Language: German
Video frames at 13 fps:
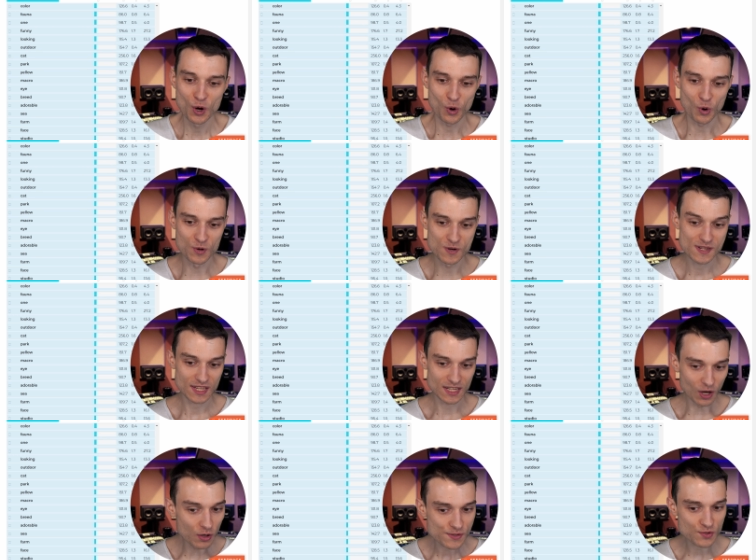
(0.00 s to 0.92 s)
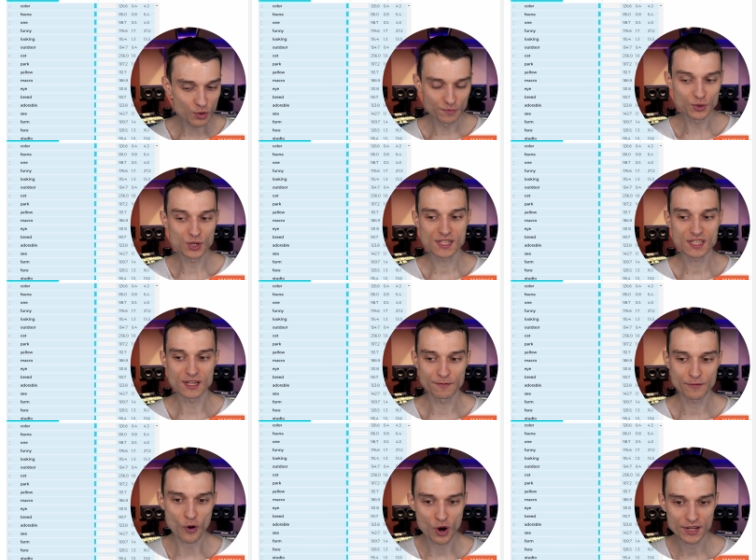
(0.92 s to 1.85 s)
Und genau so würde ich hier
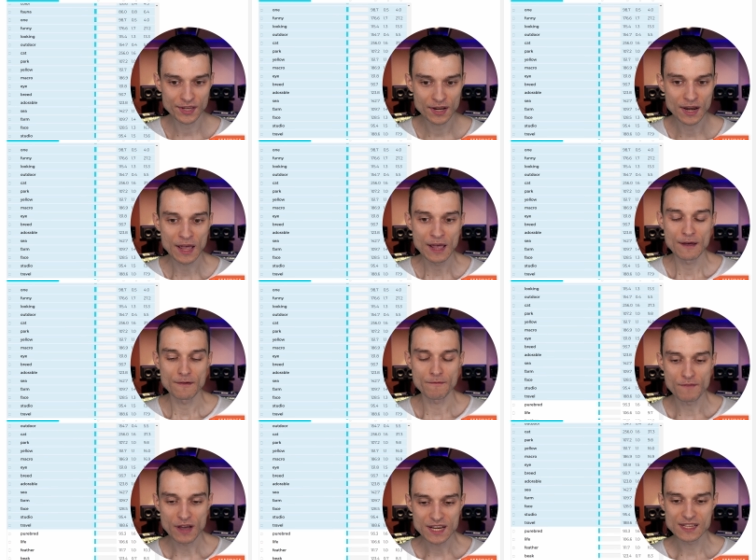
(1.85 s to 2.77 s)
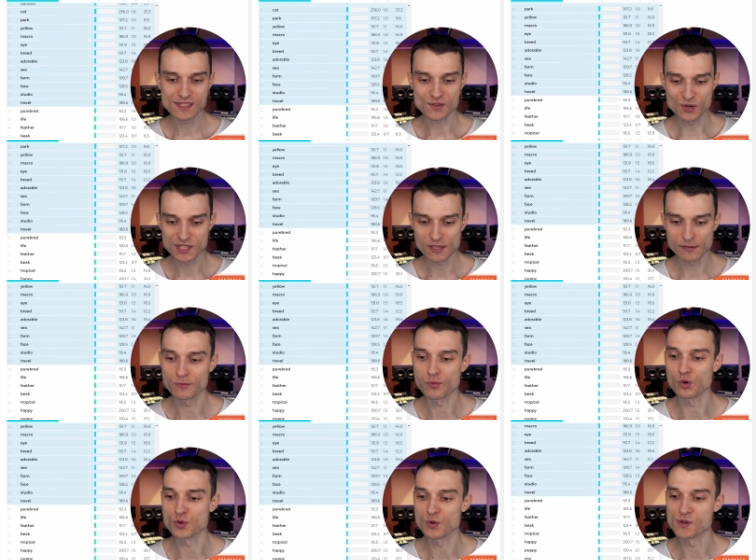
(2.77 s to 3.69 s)
vorgehen, wenn ich solche
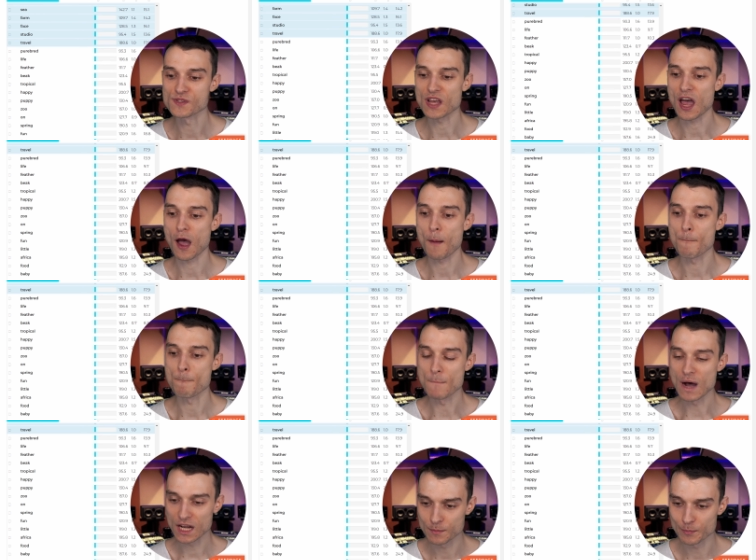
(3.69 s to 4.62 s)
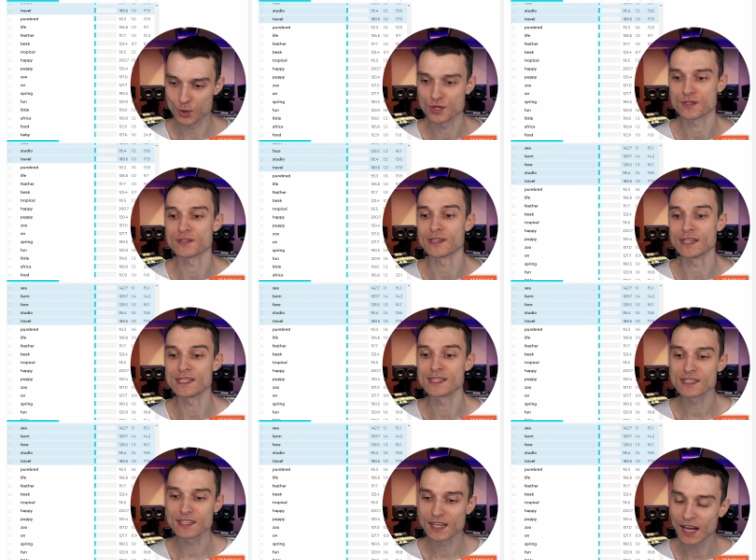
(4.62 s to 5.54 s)
Fotos machen möchte.
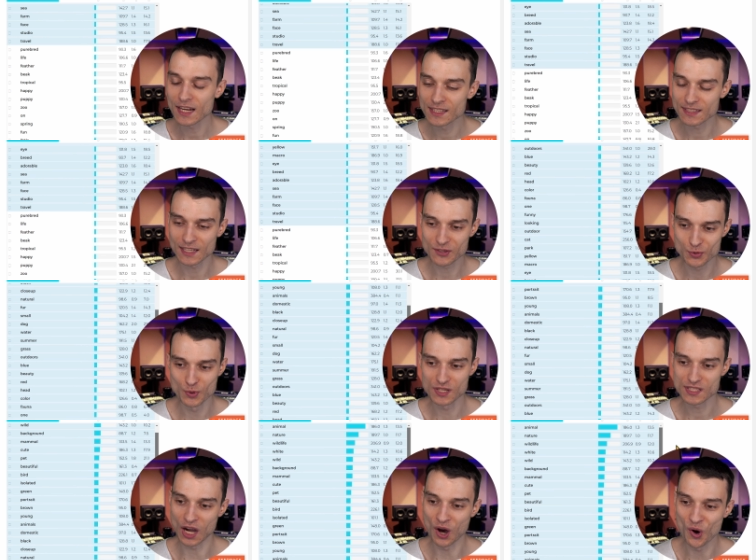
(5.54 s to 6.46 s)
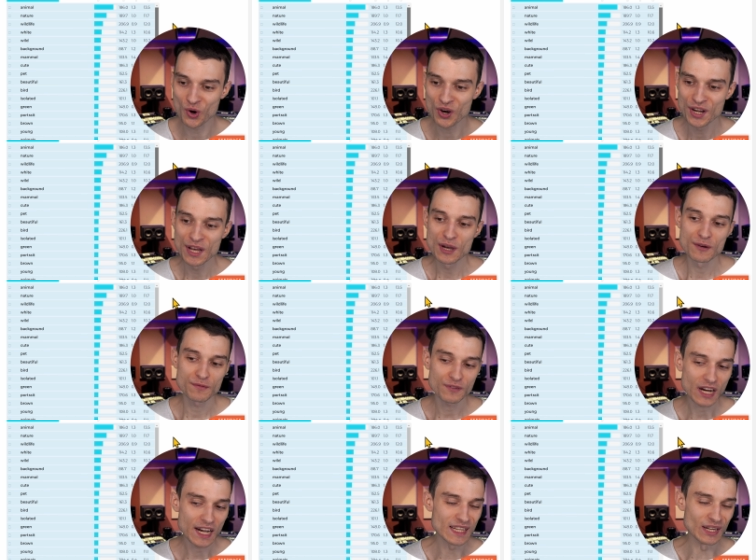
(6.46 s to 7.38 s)
Ich kann natürlich auch
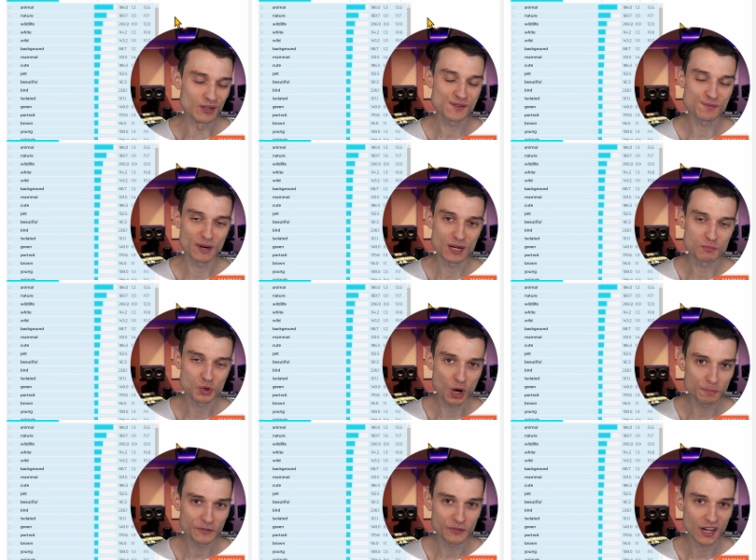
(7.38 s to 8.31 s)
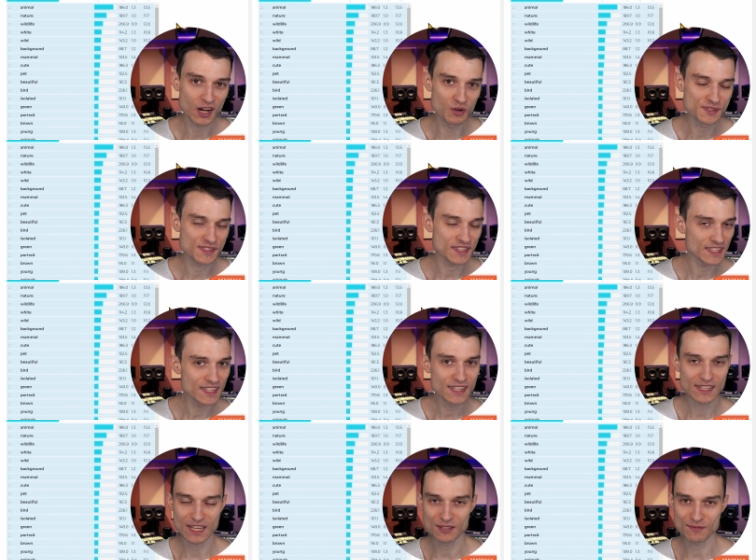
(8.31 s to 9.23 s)
frei aus meinem Kopf heraus
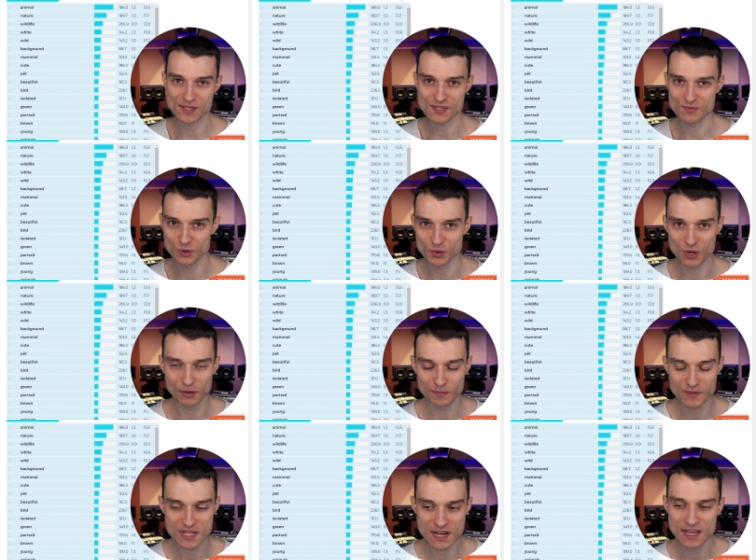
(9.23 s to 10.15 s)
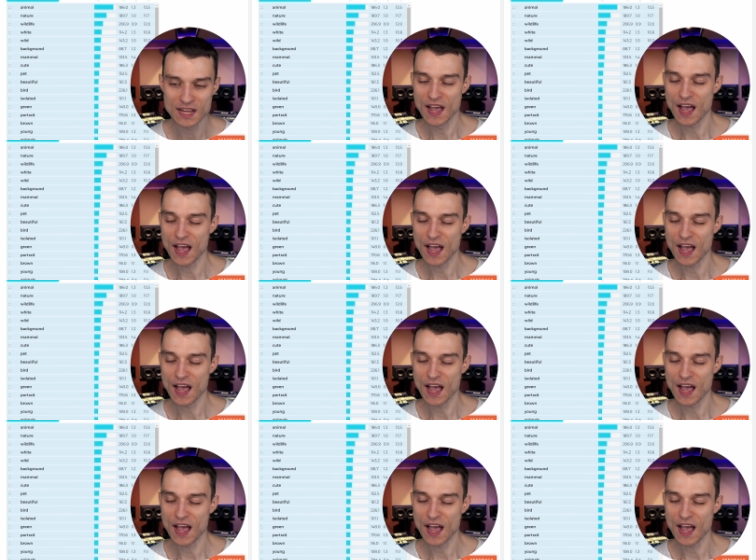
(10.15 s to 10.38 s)
irgendetwas fotografieren,